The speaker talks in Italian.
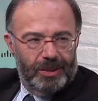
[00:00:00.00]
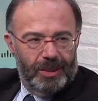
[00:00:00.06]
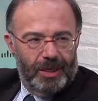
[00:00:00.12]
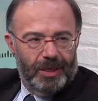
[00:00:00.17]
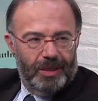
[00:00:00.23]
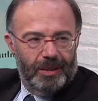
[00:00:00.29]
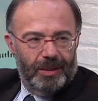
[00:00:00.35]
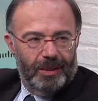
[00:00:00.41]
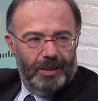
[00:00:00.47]

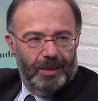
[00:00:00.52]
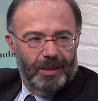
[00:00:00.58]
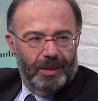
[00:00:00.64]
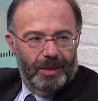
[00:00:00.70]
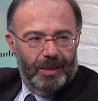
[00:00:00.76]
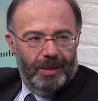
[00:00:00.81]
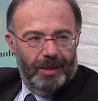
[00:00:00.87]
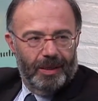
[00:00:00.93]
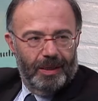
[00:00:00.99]
Esatto, intorno
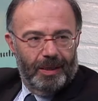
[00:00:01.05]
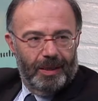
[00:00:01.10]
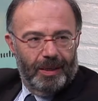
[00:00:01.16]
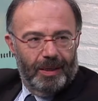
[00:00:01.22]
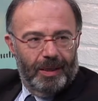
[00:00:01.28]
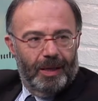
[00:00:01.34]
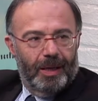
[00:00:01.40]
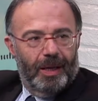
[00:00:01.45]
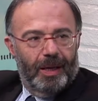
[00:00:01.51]
alle 10
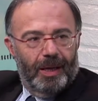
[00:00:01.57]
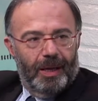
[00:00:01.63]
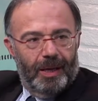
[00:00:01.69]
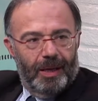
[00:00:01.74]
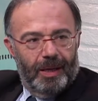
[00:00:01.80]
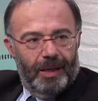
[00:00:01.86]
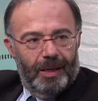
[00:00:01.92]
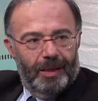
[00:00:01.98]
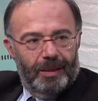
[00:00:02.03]
e poi va in onda
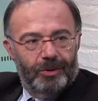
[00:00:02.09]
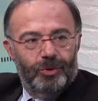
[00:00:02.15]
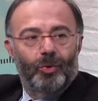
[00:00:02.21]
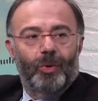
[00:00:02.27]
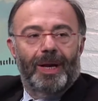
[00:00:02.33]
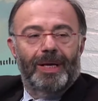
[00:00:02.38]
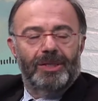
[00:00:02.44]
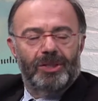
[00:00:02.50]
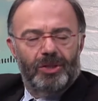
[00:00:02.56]
su Rai, su
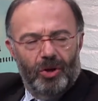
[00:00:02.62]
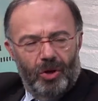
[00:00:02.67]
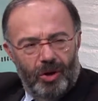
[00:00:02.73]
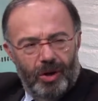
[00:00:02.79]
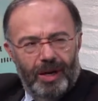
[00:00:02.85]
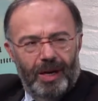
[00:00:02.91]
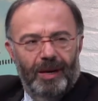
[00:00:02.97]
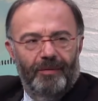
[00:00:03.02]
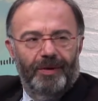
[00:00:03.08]
Rai
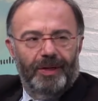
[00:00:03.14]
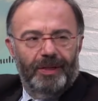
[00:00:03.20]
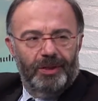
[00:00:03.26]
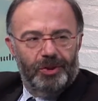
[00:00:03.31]
Storia, Rai alle